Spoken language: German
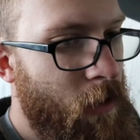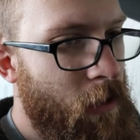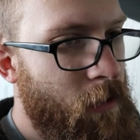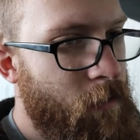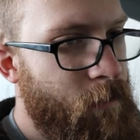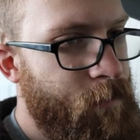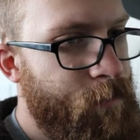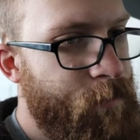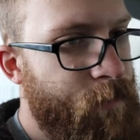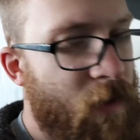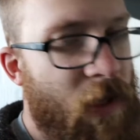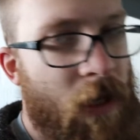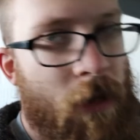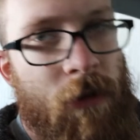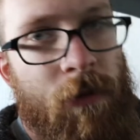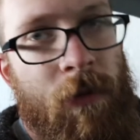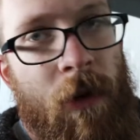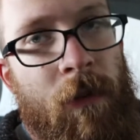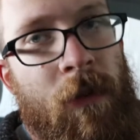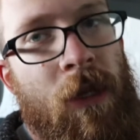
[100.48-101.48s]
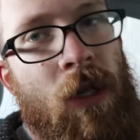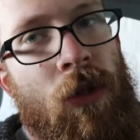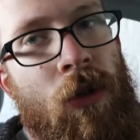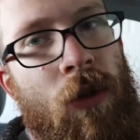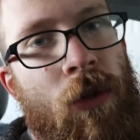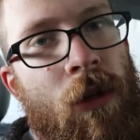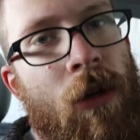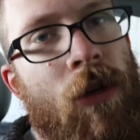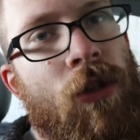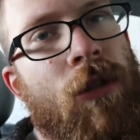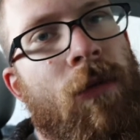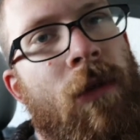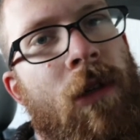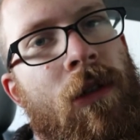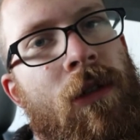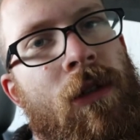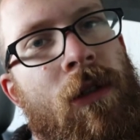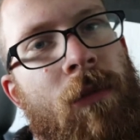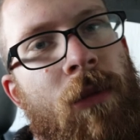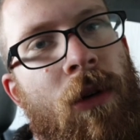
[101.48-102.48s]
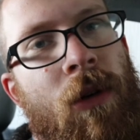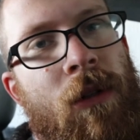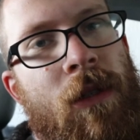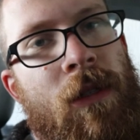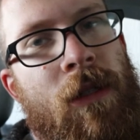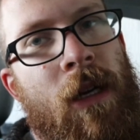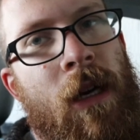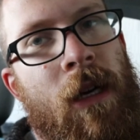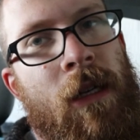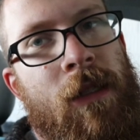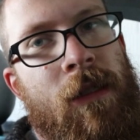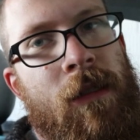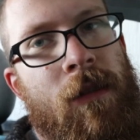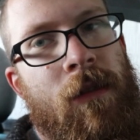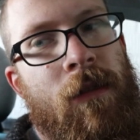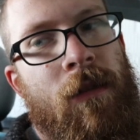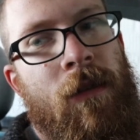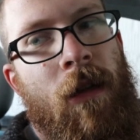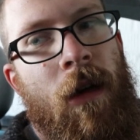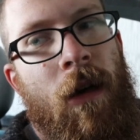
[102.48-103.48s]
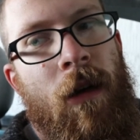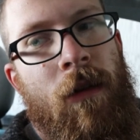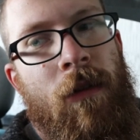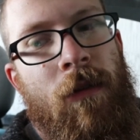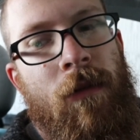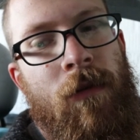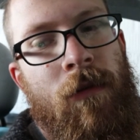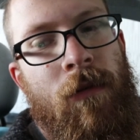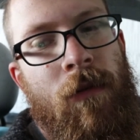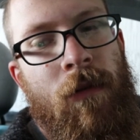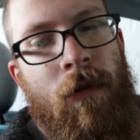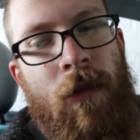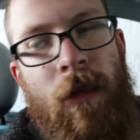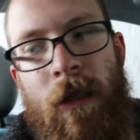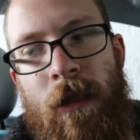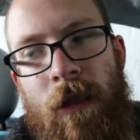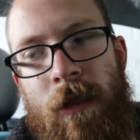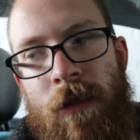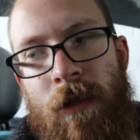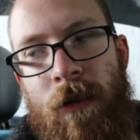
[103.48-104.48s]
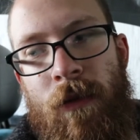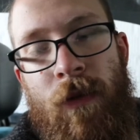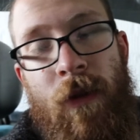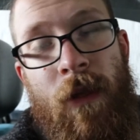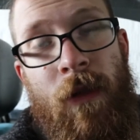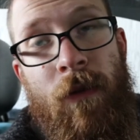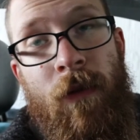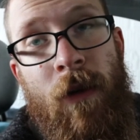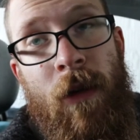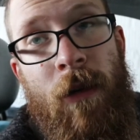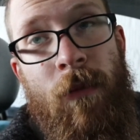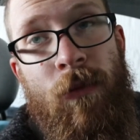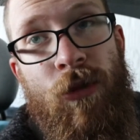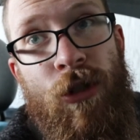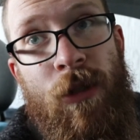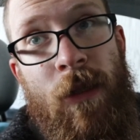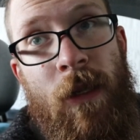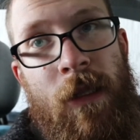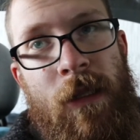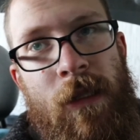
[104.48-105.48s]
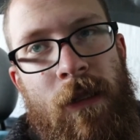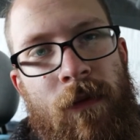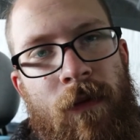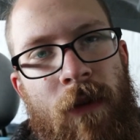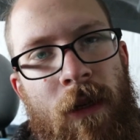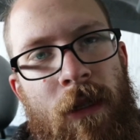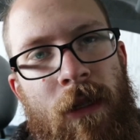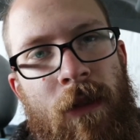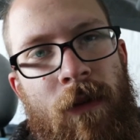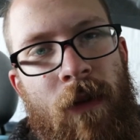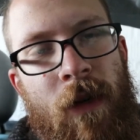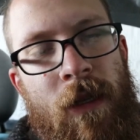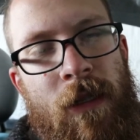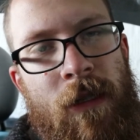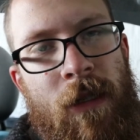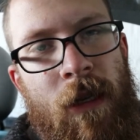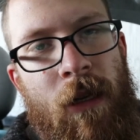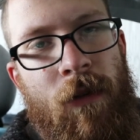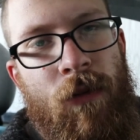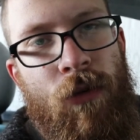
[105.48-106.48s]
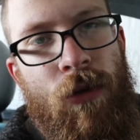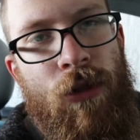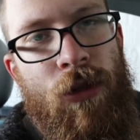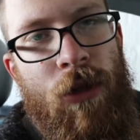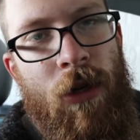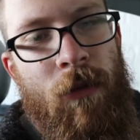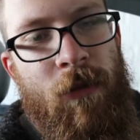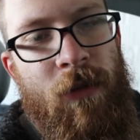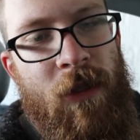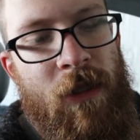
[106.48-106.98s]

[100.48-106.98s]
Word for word: an. Die habe ich beim ER9 auch schon mal ausgebaut. Das heißt, da geht das auf jeden Fall am schnellsten, weil ich weiß direkt, wo die Schrauben